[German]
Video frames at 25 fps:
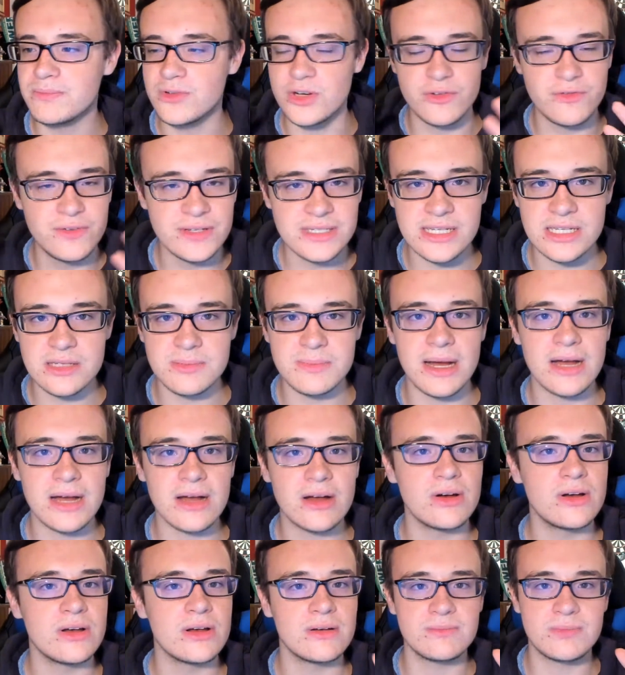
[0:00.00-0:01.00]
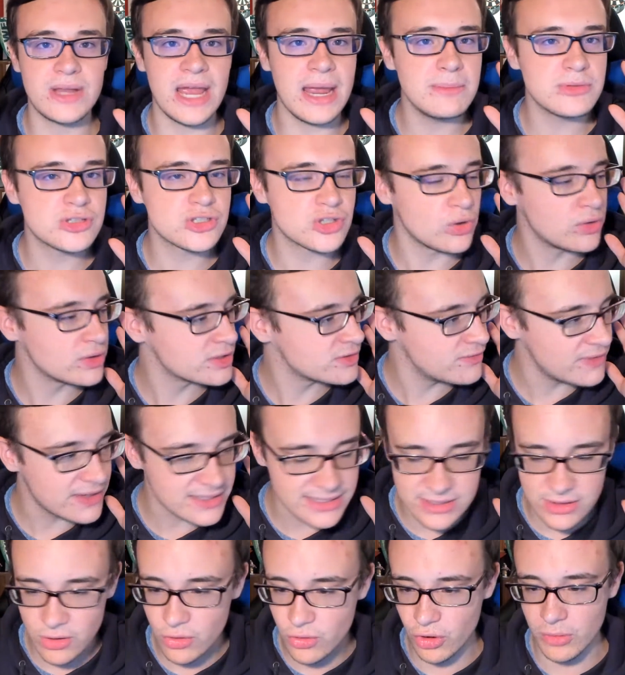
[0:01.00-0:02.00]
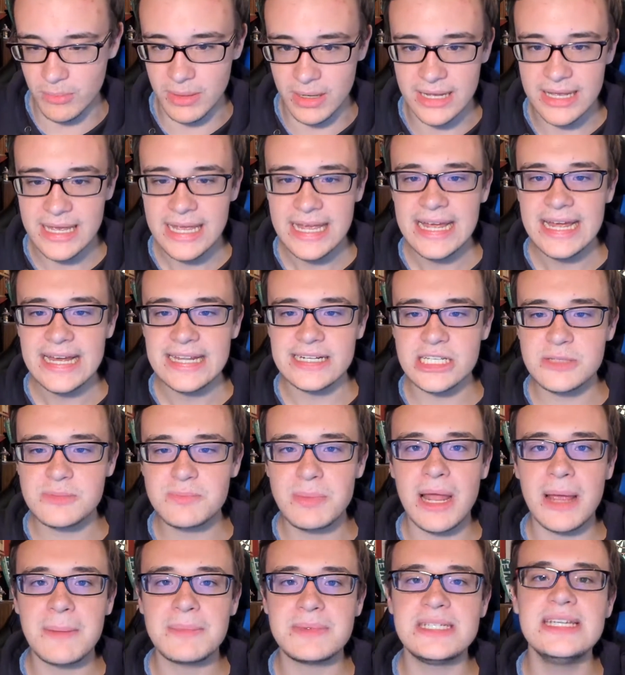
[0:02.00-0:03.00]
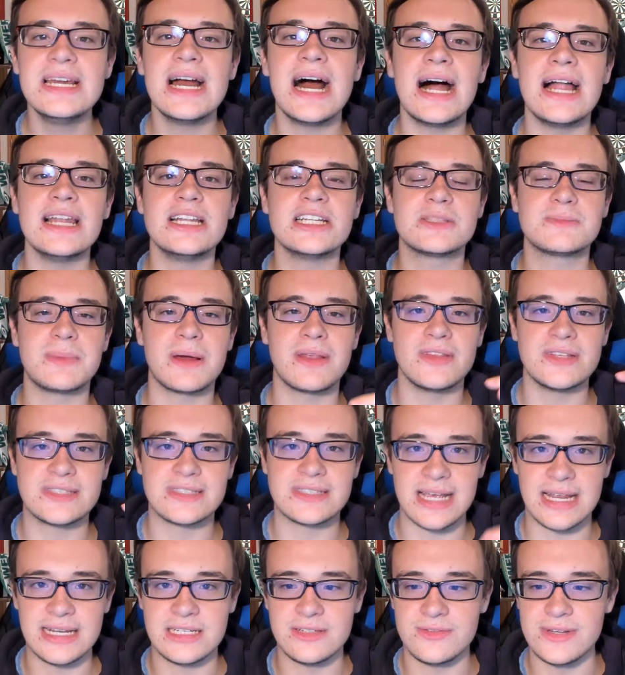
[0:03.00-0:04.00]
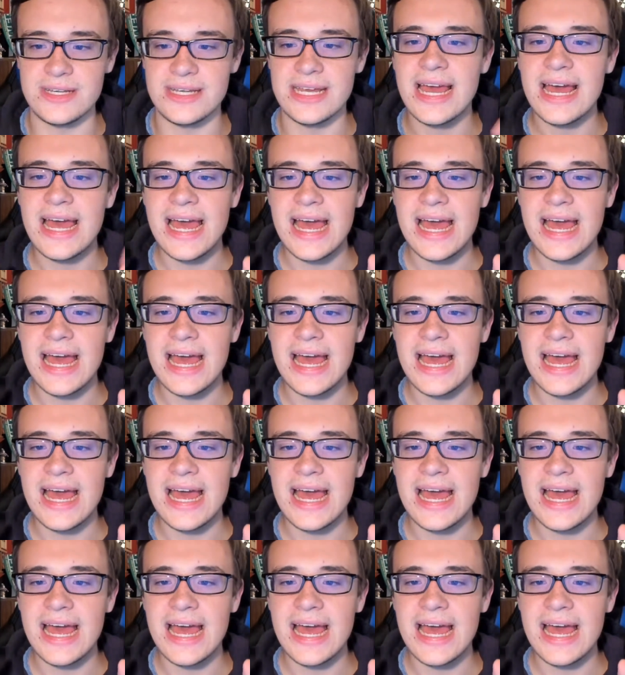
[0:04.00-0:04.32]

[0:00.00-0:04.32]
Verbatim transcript: Quizzes mache, Game-Shows, was auch immer. Das bleibt hier alles bei The Scientific.